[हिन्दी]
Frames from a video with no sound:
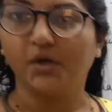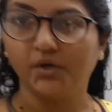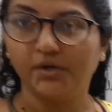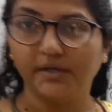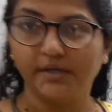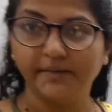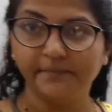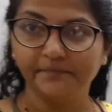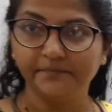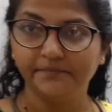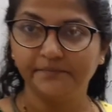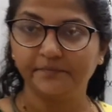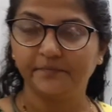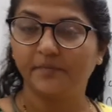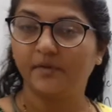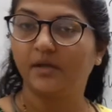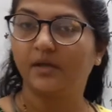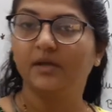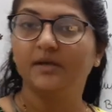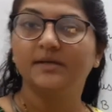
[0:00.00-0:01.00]
ओके
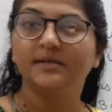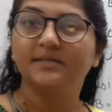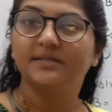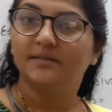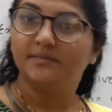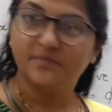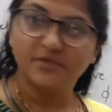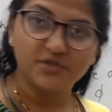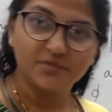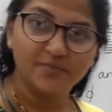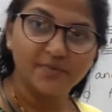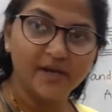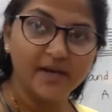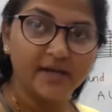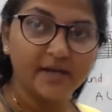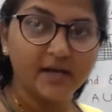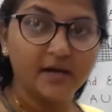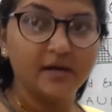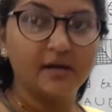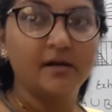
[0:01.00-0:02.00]
समझ में
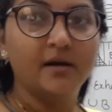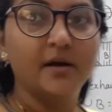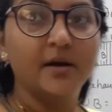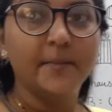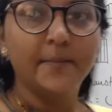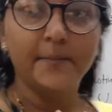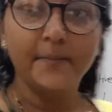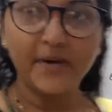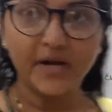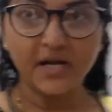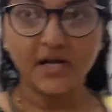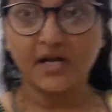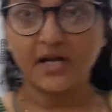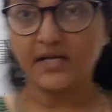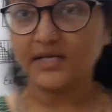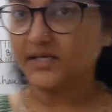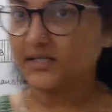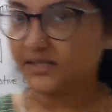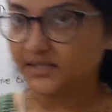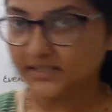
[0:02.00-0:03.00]
आया पक्का
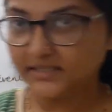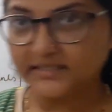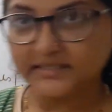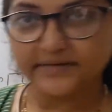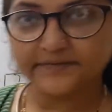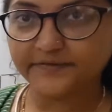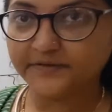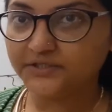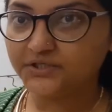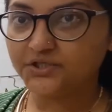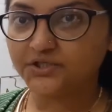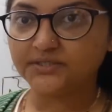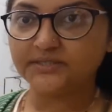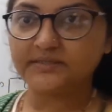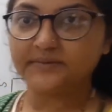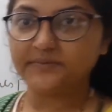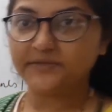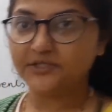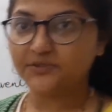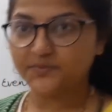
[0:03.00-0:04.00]
ये तीन डेफिनेशन
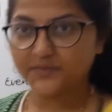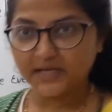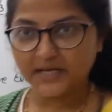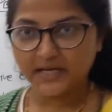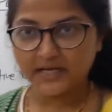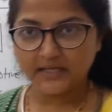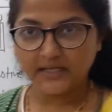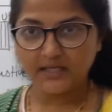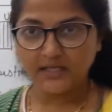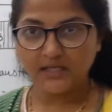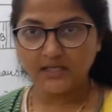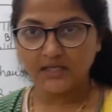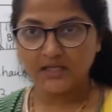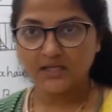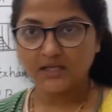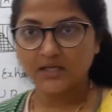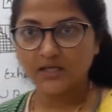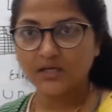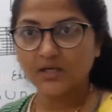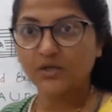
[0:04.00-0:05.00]
समझ में आई
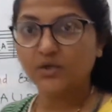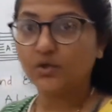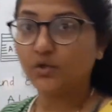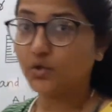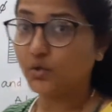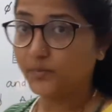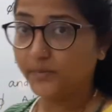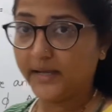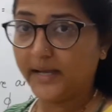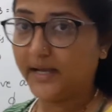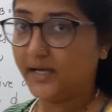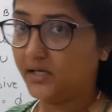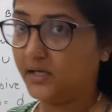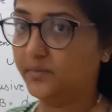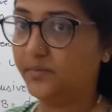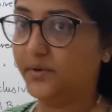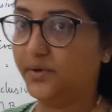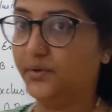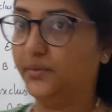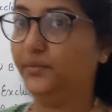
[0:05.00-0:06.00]
तो मैं
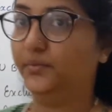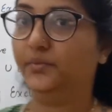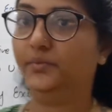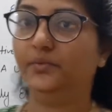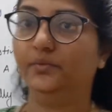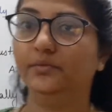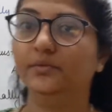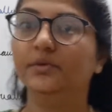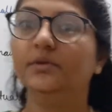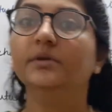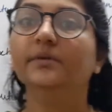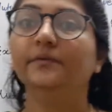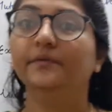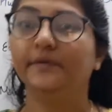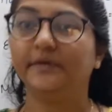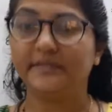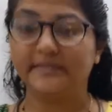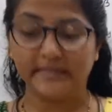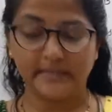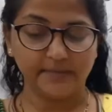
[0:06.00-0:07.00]
आगे बढ़ू
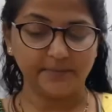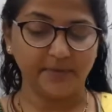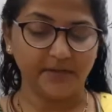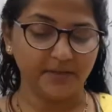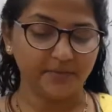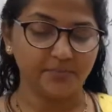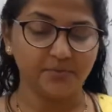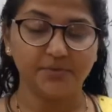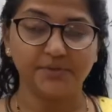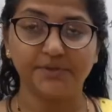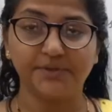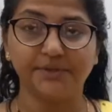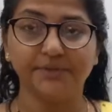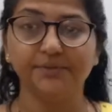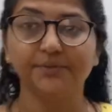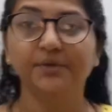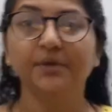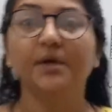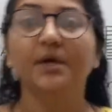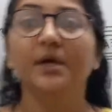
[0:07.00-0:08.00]
फिर से एक बार बोल रही
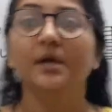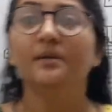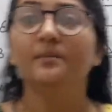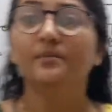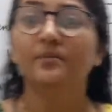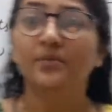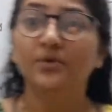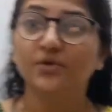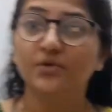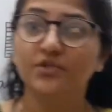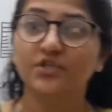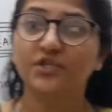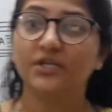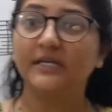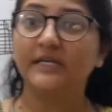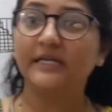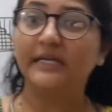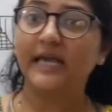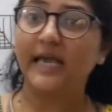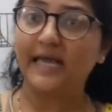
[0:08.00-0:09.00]
हूँ
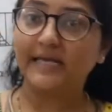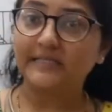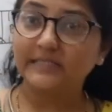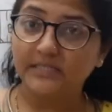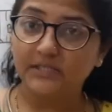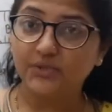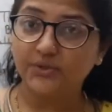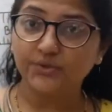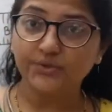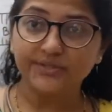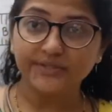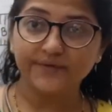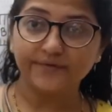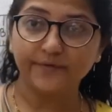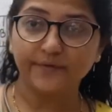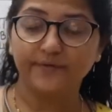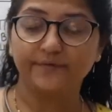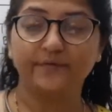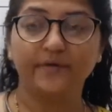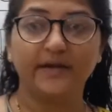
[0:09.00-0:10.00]
म्यूचुअली
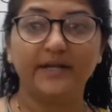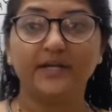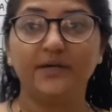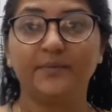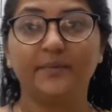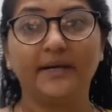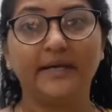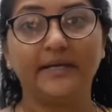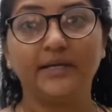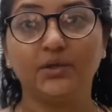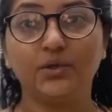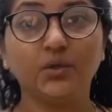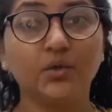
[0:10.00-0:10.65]
एक्सक्लूसिव इवेंट माने